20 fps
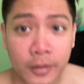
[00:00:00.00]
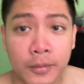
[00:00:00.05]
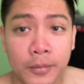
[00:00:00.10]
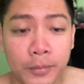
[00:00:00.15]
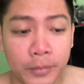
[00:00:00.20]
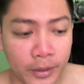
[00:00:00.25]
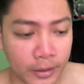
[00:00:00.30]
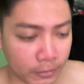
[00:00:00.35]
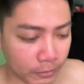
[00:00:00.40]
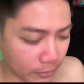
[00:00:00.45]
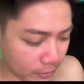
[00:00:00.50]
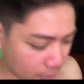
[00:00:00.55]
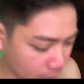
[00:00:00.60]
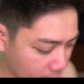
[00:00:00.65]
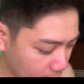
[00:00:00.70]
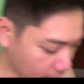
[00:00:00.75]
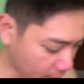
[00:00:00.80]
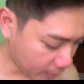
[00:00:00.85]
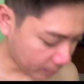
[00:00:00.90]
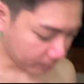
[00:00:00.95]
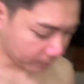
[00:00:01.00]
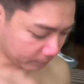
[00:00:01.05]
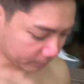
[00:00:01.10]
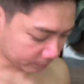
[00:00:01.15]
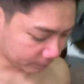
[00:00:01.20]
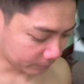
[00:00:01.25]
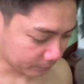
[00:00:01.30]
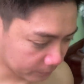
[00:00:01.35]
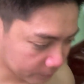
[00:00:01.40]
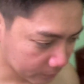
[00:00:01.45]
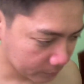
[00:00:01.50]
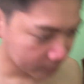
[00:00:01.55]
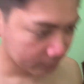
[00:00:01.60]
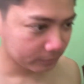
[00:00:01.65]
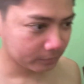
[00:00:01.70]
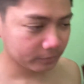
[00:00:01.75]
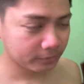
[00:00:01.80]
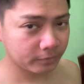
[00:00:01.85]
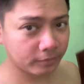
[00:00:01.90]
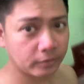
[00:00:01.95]
Breakfast time.
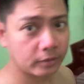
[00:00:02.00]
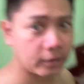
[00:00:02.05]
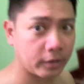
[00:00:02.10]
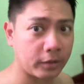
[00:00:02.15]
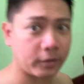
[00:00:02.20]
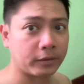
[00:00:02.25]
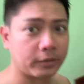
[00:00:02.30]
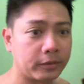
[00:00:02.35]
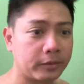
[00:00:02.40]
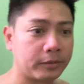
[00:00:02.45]
You know.